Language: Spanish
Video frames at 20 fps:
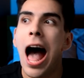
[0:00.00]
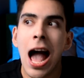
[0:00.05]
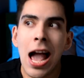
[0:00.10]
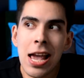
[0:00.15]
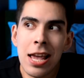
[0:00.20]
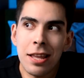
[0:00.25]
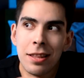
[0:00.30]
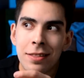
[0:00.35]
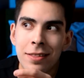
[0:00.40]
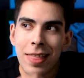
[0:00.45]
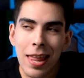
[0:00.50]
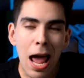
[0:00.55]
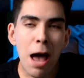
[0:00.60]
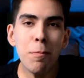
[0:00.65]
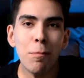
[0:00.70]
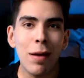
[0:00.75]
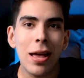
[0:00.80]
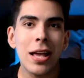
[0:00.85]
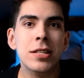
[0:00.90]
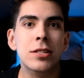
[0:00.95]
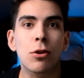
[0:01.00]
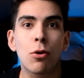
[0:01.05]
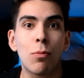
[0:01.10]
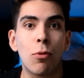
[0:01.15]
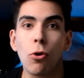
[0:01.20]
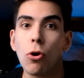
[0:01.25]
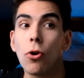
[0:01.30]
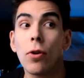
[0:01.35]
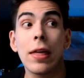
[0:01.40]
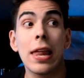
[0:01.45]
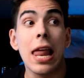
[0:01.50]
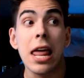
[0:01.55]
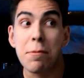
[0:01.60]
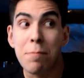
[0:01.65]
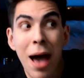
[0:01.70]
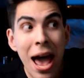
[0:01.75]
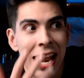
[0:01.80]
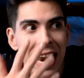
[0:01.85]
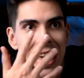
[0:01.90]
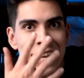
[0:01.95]
Hay tramas como lo de la
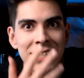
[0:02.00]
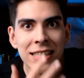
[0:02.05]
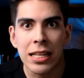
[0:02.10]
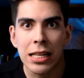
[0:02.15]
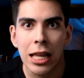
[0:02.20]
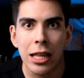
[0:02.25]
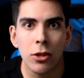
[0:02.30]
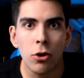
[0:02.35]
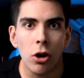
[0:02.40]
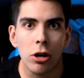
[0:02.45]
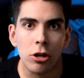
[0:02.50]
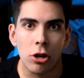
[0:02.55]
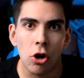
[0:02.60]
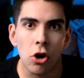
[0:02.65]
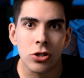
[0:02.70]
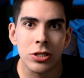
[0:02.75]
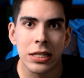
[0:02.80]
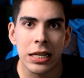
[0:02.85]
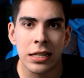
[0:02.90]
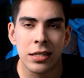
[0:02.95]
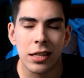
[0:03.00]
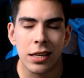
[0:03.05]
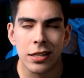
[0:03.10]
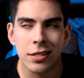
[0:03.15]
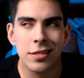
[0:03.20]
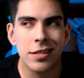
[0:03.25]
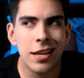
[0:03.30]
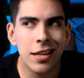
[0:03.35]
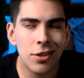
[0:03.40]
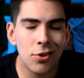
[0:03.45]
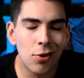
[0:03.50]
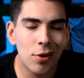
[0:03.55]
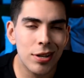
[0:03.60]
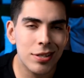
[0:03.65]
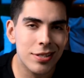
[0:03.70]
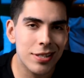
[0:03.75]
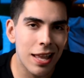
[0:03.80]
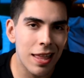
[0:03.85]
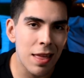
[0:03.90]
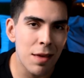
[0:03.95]
hermana saliendo del closet que siento que
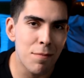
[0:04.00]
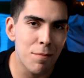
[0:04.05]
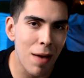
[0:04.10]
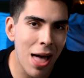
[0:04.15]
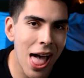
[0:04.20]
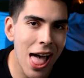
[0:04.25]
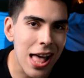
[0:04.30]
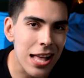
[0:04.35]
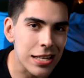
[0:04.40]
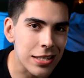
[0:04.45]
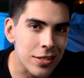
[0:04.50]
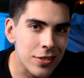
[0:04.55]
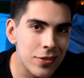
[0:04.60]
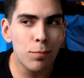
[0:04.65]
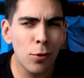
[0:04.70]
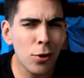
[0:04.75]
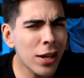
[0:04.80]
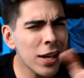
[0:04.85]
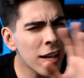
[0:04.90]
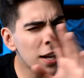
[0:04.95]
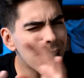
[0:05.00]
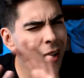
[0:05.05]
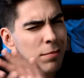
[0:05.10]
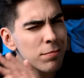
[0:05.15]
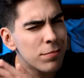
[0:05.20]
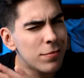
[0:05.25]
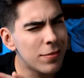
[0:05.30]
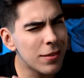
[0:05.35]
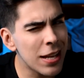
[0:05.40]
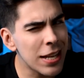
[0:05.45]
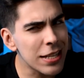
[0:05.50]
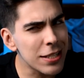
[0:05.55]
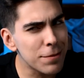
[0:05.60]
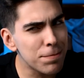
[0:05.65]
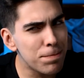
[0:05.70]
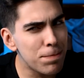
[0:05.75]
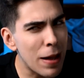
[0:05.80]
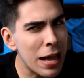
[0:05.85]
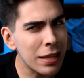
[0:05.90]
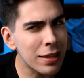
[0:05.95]
está de más. Porque es
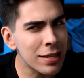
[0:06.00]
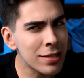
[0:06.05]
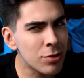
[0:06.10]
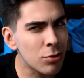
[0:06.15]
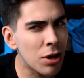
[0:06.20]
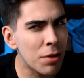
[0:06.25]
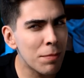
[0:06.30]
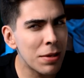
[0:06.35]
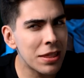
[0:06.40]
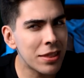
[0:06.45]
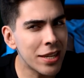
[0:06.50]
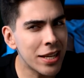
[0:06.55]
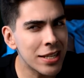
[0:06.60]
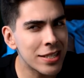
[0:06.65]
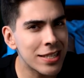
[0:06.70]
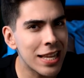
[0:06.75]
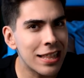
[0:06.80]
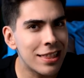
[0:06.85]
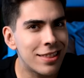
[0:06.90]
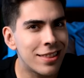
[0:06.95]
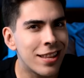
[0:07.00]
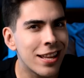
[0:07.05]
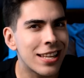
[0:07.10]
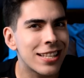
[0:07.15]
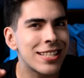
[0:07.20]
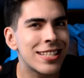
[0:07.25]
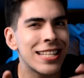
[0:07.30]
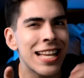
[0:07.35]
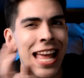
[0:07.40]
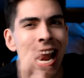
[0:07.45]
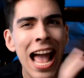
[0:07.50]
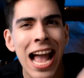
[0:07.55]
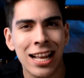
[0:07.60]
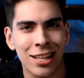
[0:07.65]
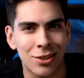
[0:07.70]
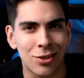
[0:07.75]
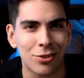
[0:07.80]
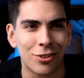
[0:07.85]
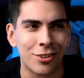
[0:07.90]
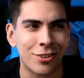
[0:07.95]
parte solamente hasta el tercer
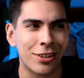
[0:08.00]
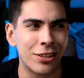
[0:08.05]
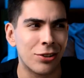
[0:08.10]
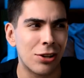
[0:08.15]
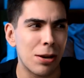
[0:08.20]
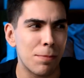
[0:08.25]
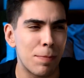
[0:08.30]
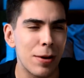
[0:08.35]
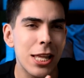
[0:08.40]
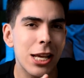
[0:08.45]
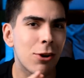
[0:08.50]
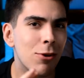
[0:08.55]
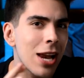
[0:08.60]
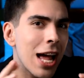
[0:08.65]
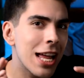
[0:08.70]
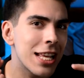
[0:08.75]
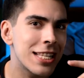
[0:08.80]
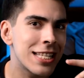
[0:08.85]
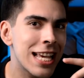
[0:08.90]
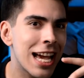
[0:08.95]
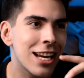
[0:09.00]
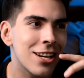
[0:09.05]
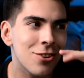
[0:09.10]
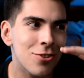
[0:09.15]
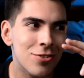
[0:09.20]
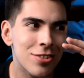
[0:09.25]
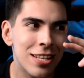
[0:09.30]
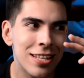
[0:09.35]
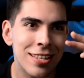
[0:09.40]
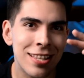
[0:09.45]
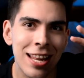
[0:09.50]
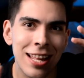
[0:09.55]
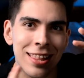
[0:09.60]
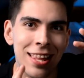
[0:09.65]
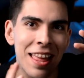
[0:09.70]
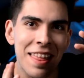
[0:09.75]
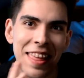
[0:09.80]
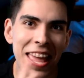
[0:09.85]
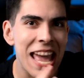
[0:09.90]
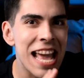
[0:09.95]
acto, cuando la película ya no se
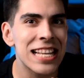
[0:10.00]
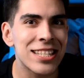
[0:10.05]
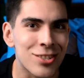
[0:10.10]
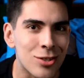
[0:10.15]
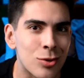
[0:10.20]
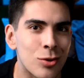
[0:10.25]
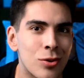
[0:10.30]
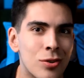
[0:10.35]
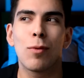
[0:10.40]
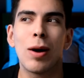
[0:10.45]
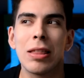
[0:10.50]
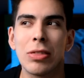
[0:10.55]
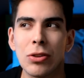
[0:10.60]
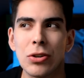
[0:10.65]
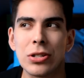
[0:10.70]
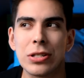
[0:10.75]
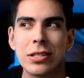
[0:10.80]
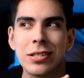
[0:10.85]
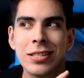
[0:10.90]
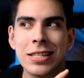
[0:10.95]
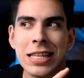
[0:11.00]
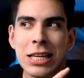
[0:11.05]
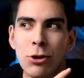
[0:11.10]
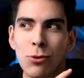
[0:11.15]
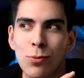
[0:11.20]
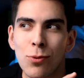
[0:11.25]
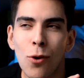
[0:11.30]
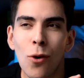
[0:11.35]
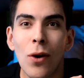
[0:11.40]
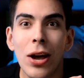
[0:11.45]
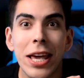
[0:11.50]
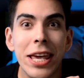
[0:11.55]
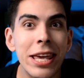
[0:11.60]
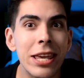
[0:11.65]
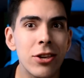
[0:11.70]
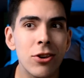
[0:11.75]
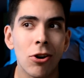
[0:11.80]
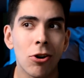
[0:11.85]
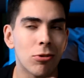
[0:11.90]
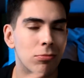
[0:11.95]
trata de eso. Cuando sí hubo un
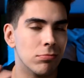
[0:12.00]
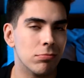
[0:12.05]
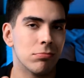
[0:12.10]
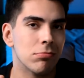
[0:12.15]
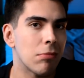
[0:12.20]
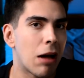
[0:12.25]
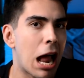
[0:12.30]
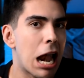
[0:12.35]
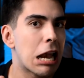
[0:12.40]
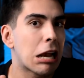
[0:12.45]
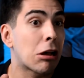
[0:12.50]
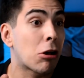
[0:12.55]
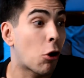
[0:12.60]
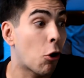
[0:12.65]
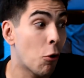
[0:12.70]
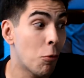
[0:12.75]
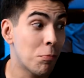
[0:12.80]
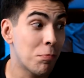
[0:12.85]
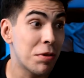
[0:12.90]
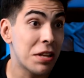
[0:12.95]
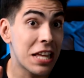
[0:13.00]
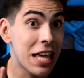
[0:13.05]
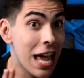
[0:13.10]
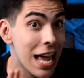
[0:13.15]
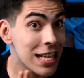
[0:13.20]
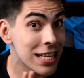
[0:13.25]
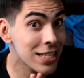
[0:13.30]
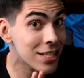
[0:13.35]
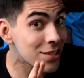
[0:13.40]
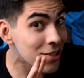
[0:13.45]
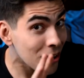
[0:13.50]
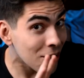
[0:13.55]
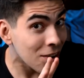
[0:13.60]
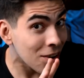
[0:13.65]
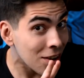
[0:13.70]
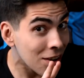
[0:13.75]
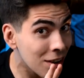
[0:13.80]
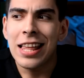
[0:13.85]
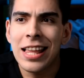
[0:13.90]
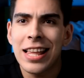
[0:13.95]
guiño al
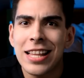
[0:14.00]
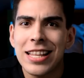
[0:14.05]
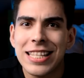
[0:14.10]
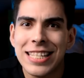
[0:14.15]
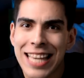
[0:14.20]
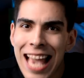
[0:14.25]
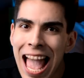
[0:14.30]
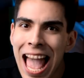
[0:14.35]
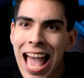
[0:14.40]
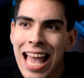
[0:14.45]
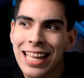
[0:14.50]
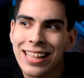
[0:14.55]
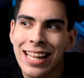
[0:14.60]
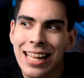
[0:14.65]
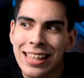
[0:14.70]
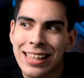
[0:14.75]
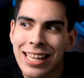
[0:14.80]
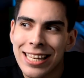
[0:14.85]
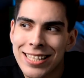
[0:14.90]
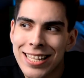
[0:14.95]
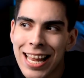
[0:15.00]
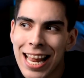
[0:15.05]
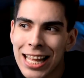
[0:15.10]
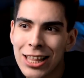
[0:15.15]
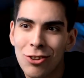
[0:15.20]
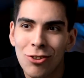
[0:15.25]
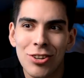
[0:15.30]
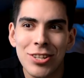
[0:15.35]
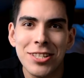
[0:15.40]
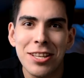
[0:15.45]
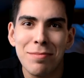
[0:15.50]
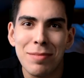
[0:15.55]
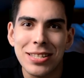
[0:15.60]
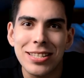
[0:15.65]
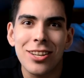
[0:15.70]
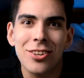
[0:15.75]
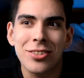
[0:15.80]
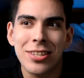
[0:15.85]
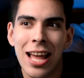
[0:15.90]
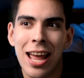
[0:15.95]
comienzo y ya, del tercer acto es
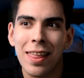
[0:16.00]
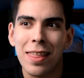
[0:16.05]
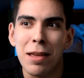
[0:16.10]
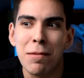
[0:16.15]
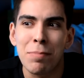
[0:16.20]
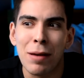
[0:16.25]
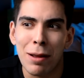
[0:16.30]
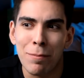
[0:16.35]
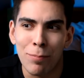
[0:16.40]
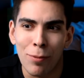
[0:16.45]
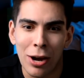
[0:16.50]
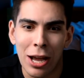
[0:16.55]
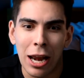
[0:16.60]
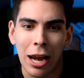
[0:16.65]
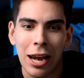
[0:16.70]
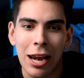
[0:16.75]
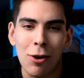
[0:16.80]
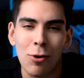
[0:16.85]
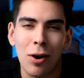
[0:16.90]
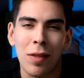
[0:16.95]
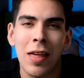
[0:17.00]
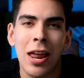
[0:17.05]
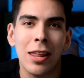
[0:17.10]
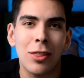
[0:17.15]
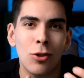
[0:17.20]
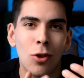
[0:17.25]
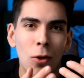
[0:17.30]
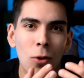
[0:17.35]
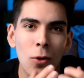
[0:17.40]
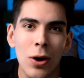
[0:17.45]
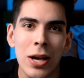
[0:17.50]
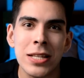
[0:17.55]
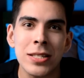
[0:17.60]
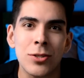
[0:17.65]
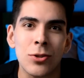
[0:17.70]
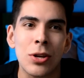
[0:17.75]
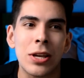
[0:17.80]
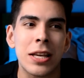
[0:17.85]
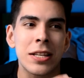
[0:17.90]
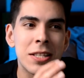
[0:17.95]
demasiado tarde para poder recordar todo
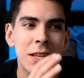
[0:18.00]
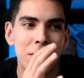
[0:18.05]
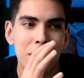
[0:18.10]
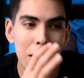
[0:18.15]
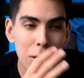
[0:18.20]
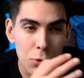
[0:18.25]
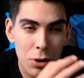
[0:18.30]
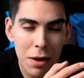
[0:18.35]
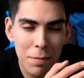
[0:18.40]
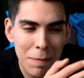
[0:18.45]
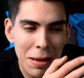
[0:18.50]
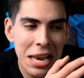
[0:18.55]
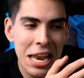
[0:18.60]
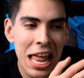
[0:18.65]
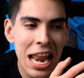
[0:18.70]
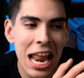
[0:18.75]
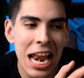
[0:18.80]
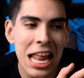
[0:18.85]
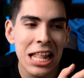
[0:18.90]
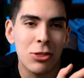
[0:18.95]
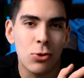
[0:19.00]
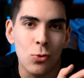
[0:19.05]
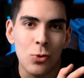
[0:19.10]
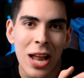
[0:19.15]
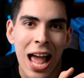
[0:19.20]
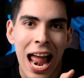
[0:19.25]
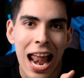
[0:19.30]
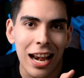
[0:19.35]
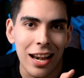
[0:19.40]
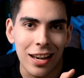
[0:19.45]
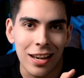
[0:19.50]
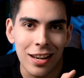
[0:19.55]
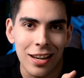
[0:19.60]
esto y que se vea de una manera natural.